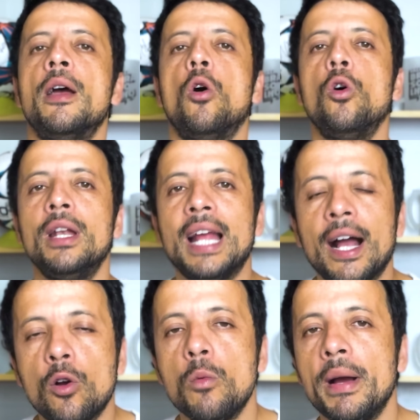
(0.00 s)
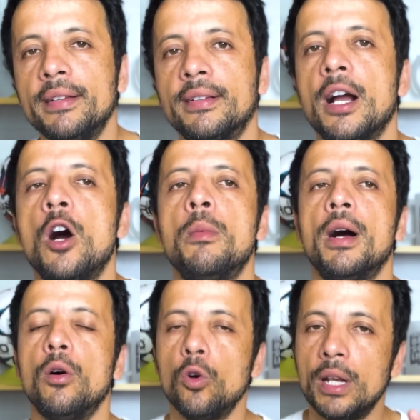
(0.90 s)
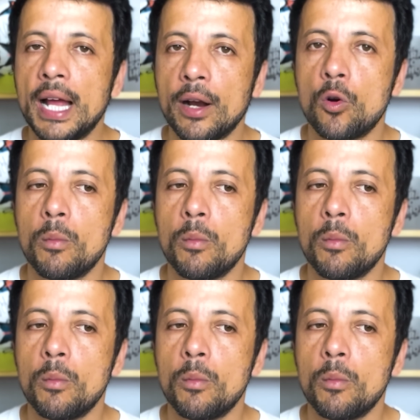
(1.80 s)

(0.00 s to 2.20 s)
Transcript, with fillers: olhar com mais calma, olhar com